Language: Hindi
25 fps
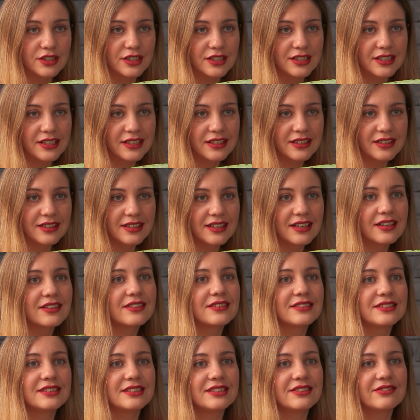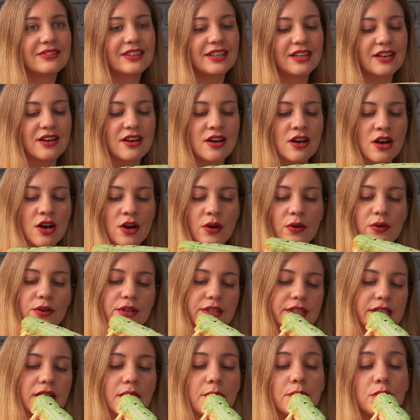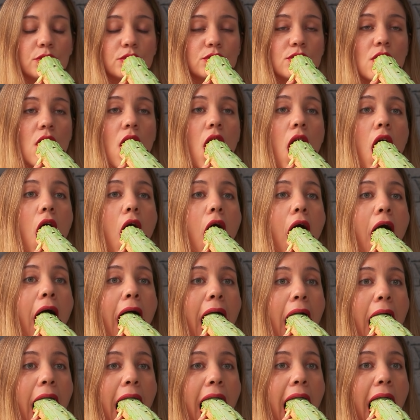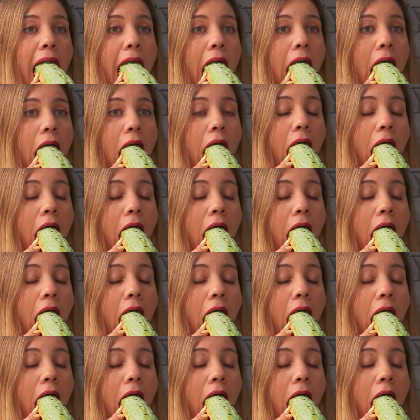है ना आम क्या हम इसे काटेंगे क्यों? ये